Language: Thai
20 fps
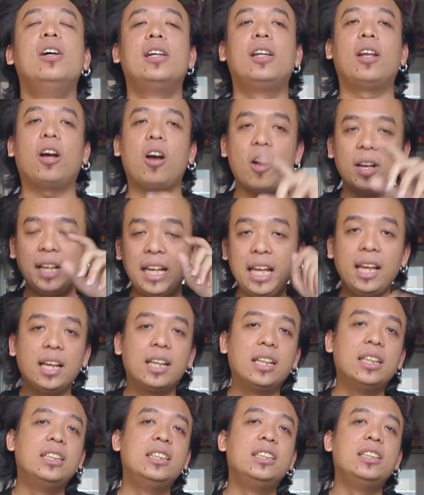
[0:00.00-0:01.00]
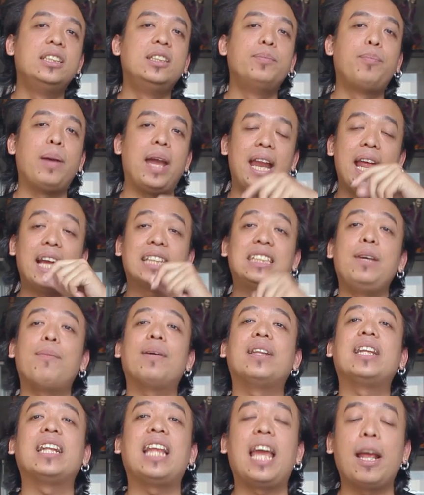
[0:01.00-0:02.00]
แล้วก็นี่คือเพจ e x i m
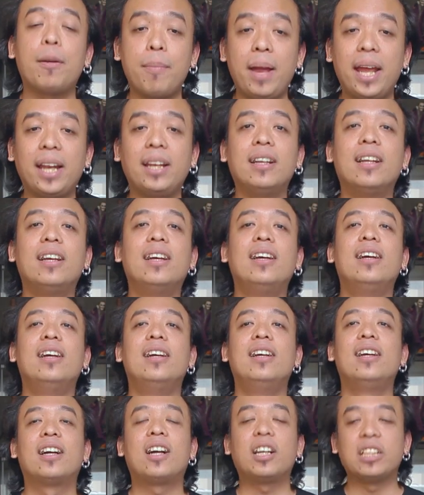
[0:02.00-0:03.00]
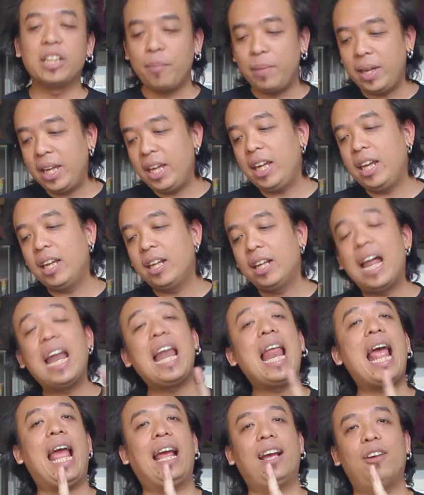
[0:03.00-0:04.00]
Entertainment ก็จะมี นั่น
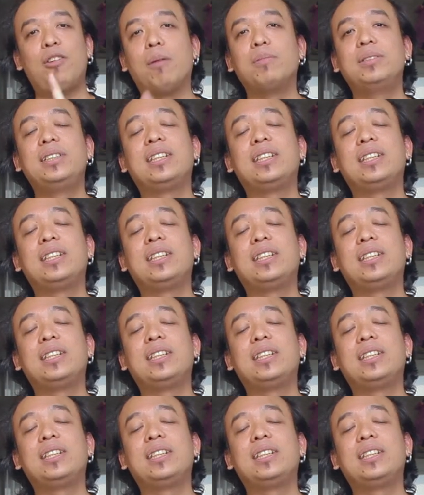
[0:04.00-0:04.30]
แหละความรู้